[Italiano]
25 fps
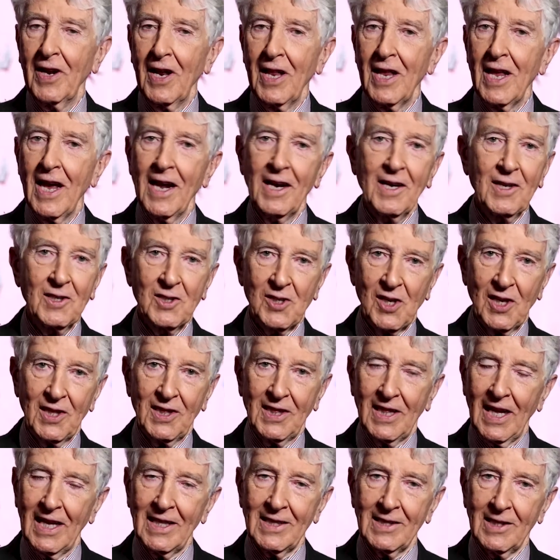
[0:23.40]
negli anni
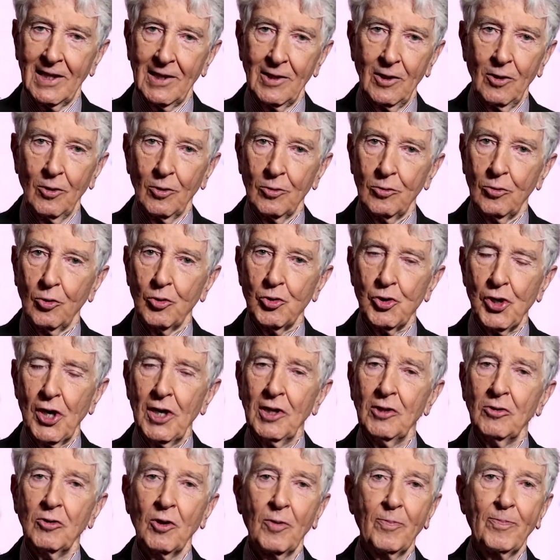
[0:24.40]
70
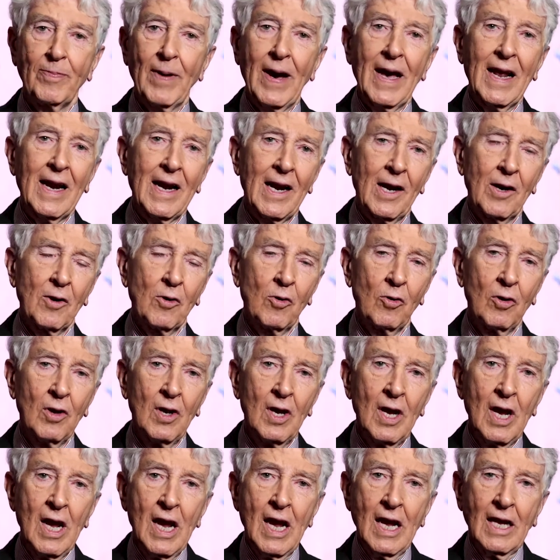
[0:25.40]
dell'Ottocento e parlano
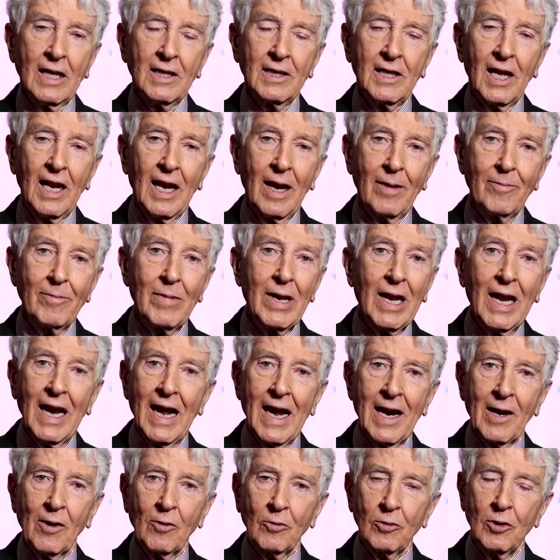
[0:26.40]
della
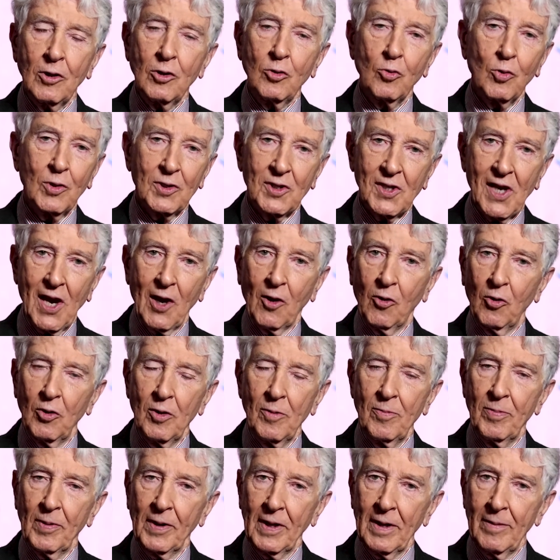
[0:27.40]
Milano di due
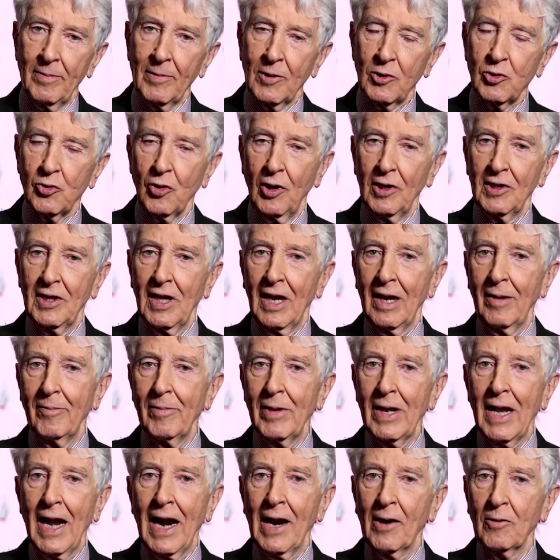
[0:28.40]
secoli prima, cioè della
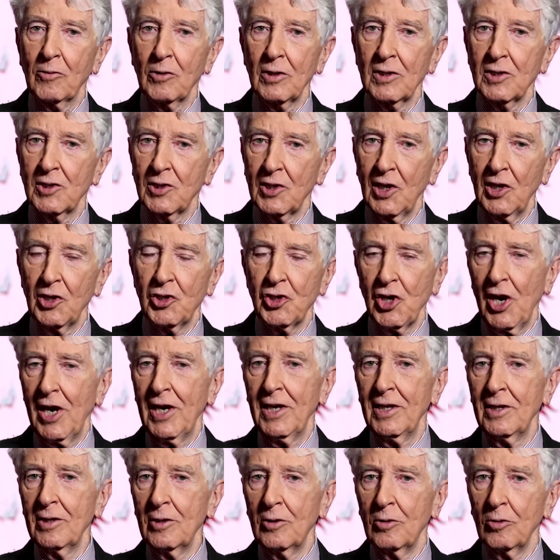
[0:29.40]
Milano del
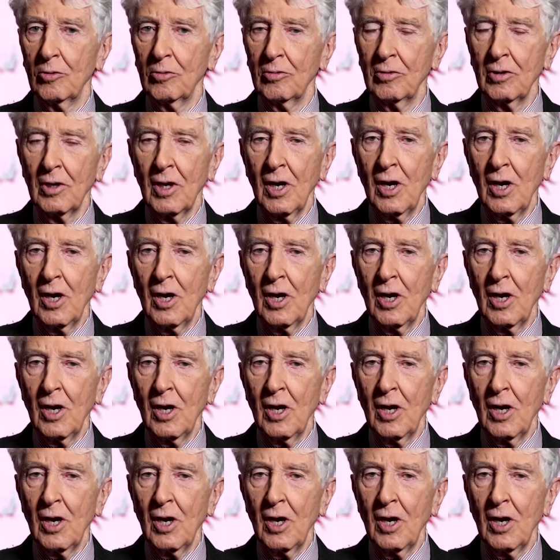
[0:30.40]
Seicento,